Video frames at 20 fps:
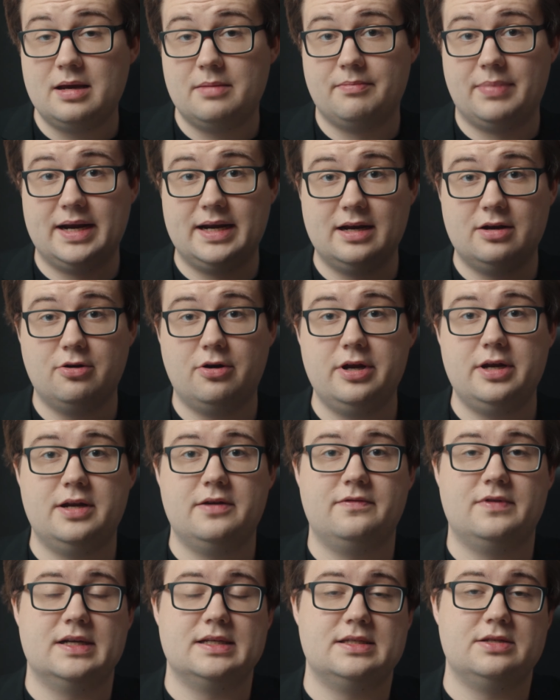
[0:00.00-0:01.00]
Bei der neuen
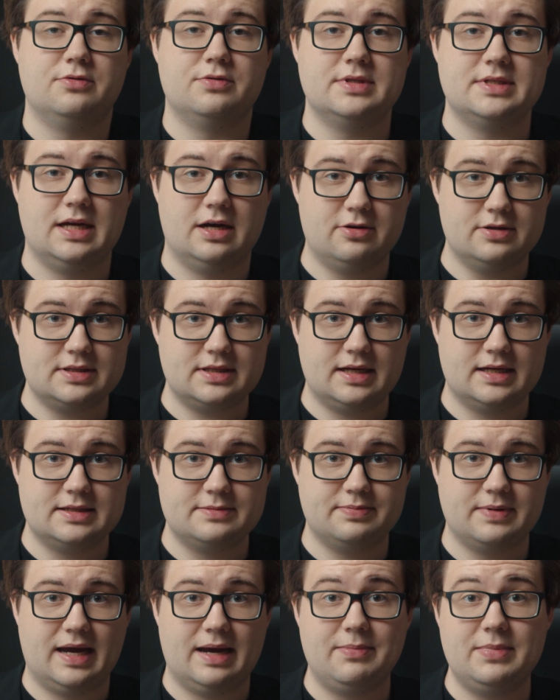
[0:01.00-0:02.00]

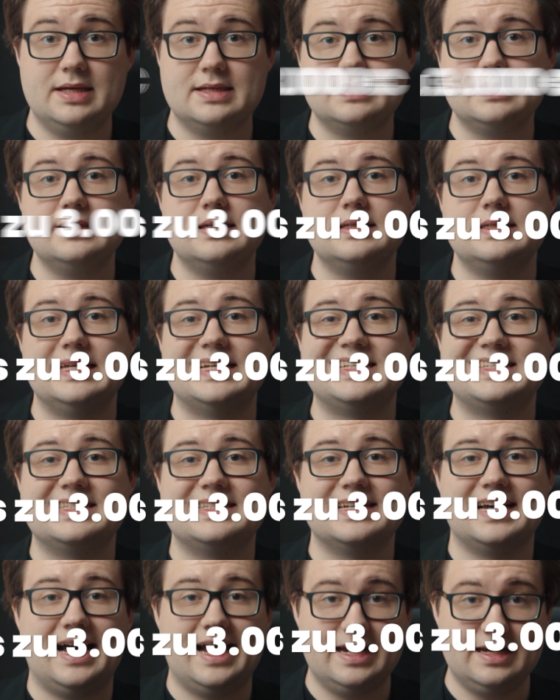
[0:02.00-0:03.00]
Inflationsausgleichsprämie sind es jetzt
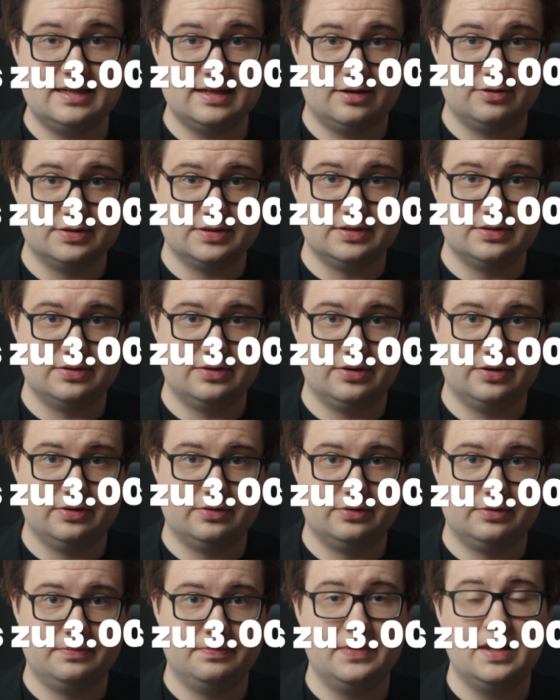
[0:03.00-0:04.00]
3000
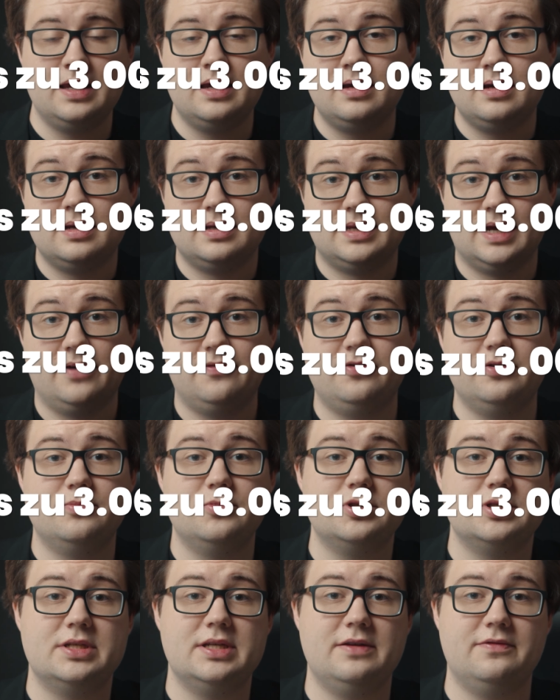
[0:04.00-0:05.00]
Euro. Dafür
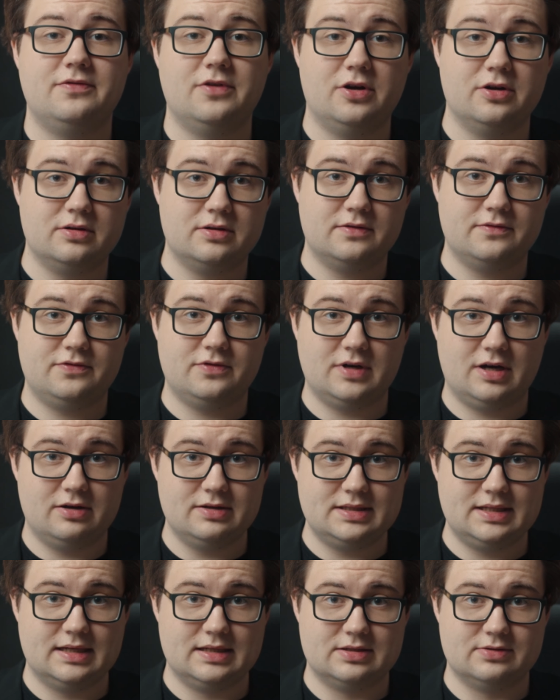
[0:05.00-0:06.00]
müssen die folgenden
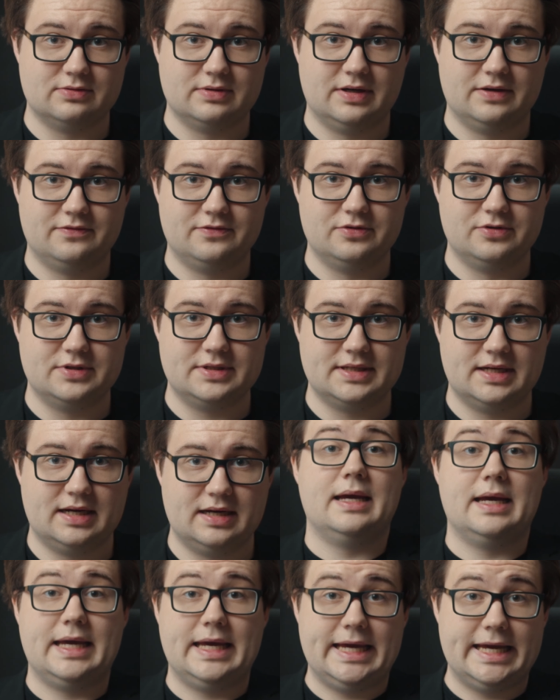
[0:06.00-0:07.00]
Voraussetzungen erfüllt
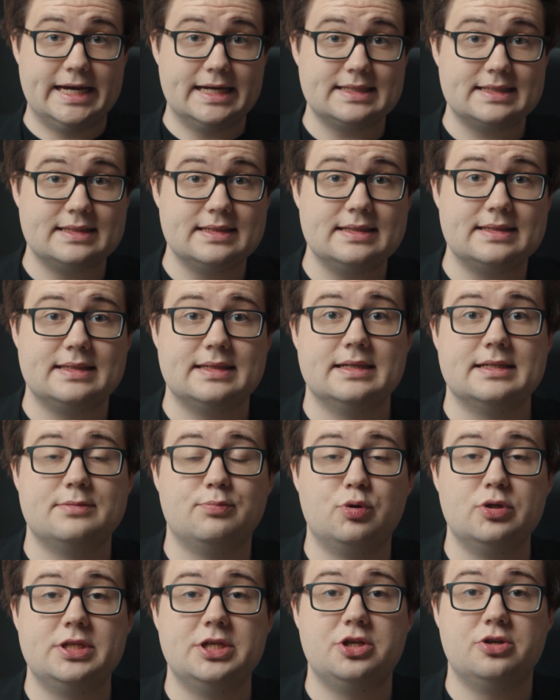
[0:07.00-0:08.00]
sein. Erstens, es
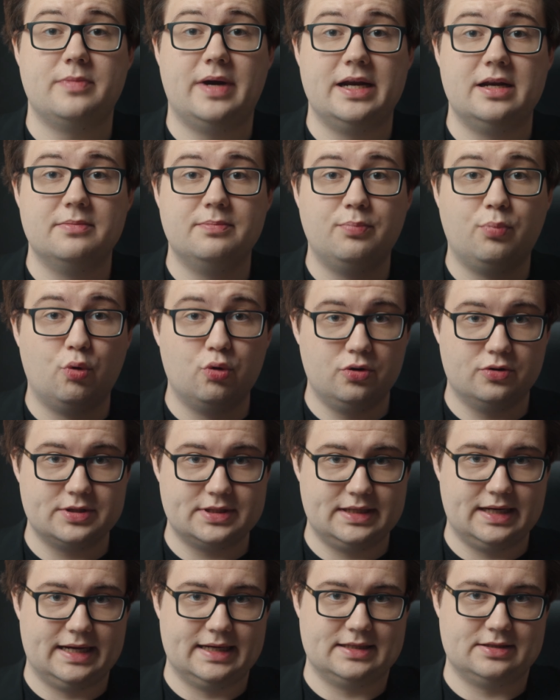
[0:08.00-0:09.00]
muss sich um eine
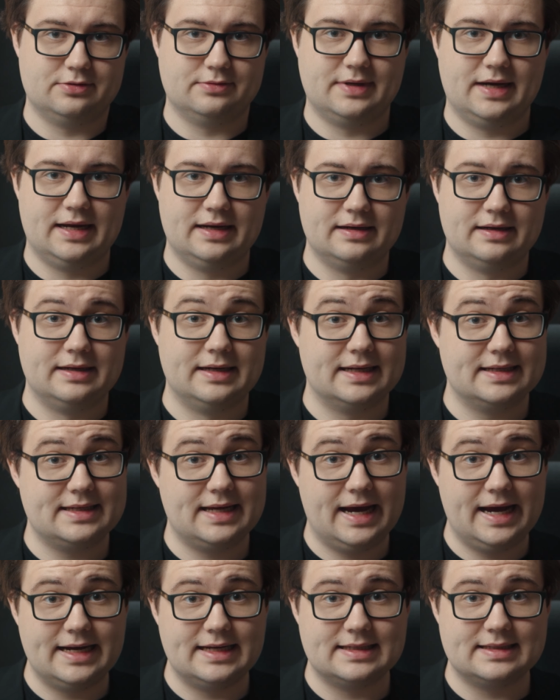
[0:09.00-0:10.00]
Bonusleistung handeln. Das
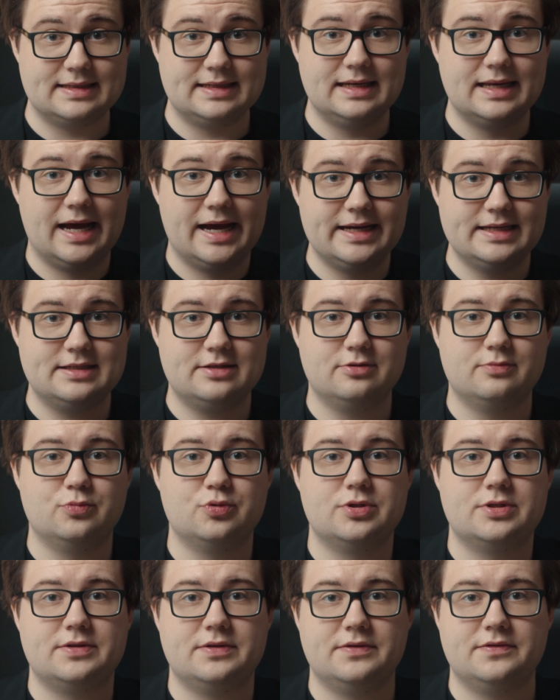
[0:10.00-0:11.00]
heißt, die Leistung
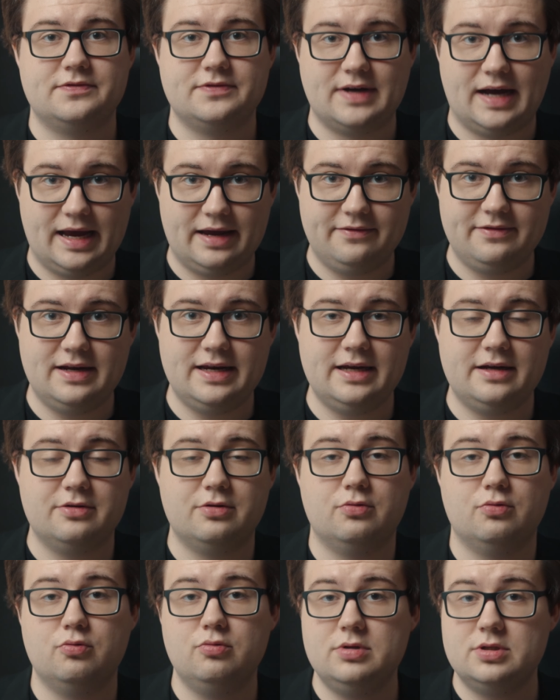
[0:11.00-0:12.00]
muss freiwillig
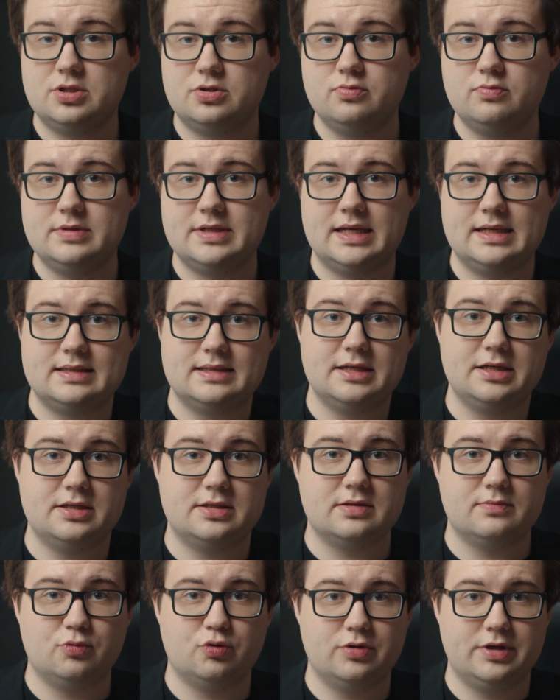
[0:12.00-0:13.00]
und zusätzlich
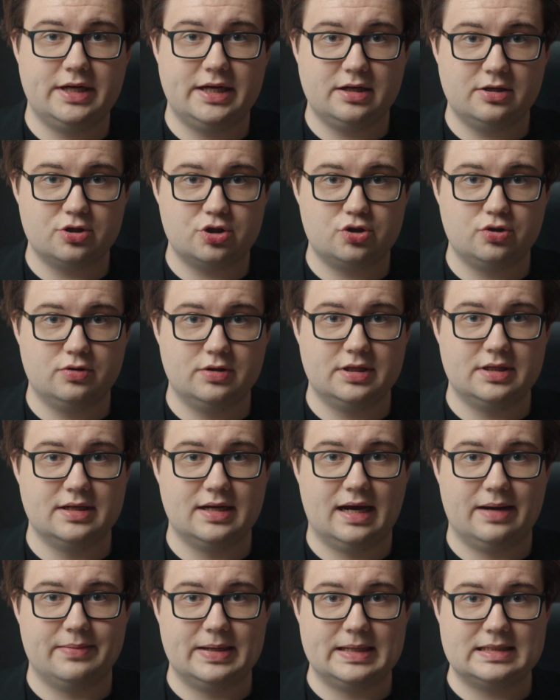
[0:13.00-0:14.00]
zum ohnehin
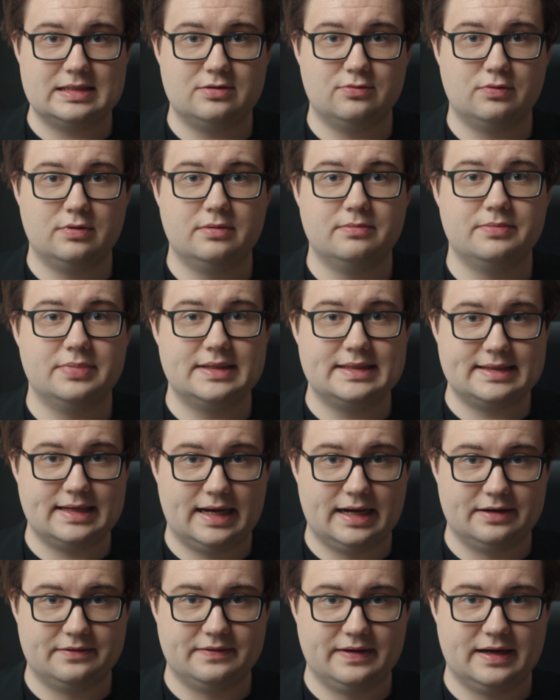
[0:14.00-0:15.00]
geschuldeten Arbeitslohn
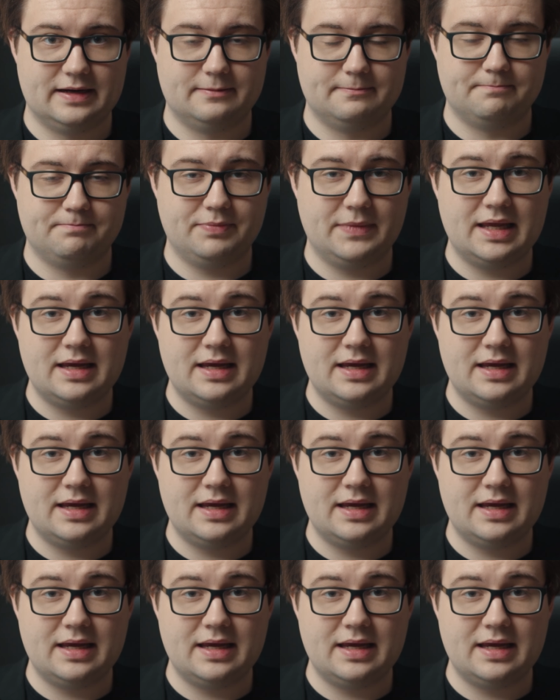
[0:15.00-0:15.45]
bezahlt werden.